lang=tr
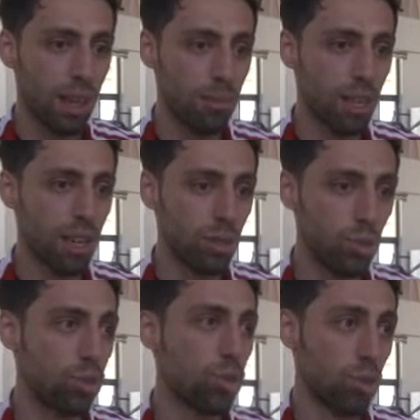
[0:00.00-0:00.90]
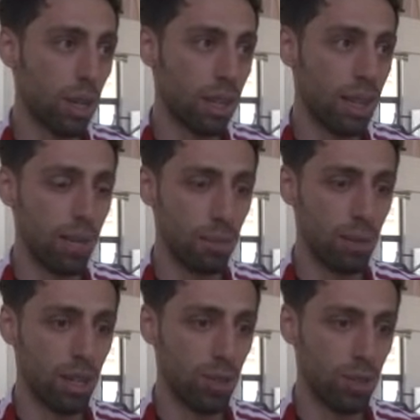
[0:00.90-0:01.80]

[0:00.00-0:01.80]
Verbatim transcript: e, biraz da uzun süre gelen bir branş.